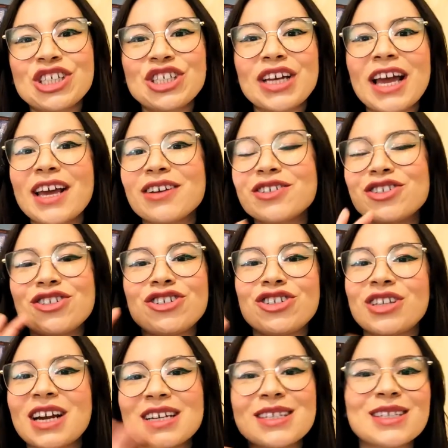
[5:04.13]
cheia de
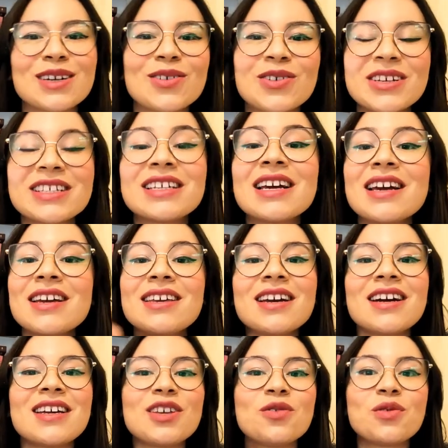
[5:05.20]
distrações. E
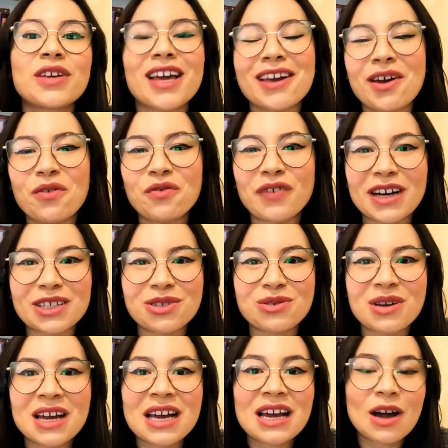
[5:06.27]
aí, o que que eu faço?"
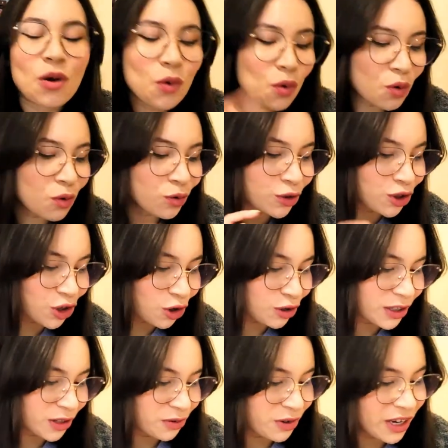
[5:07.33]
O
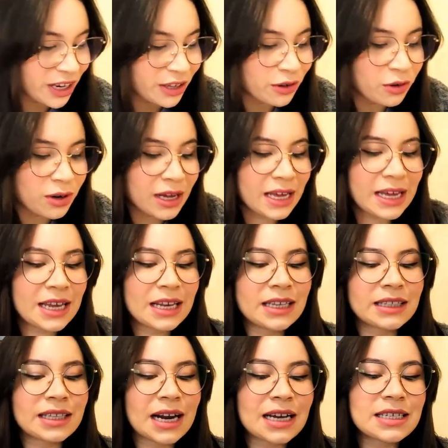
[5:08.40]
Jordan Raynor,
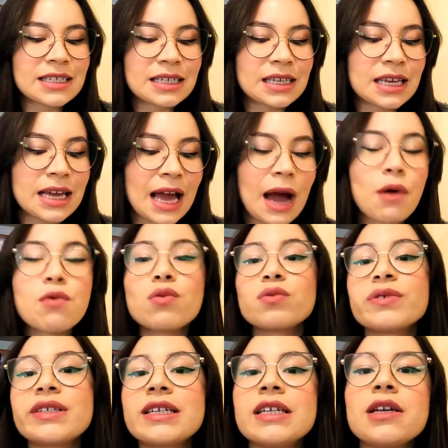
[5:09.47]
ele traz aqui
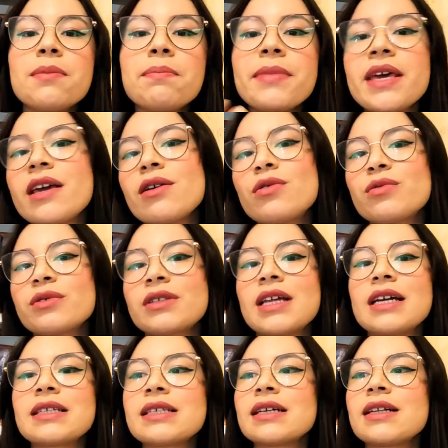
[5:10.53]
alguns inimigos
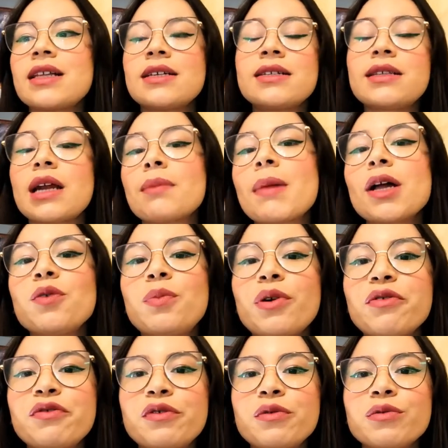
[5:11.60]
dessa, desse trabalho
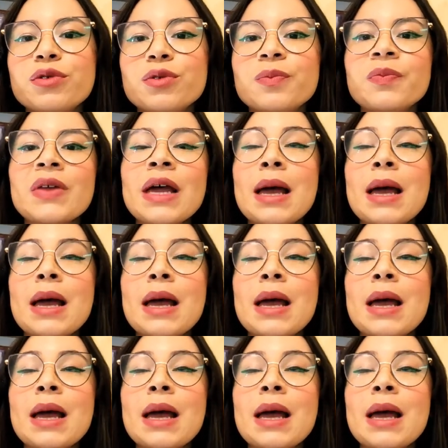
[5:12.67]
profundo.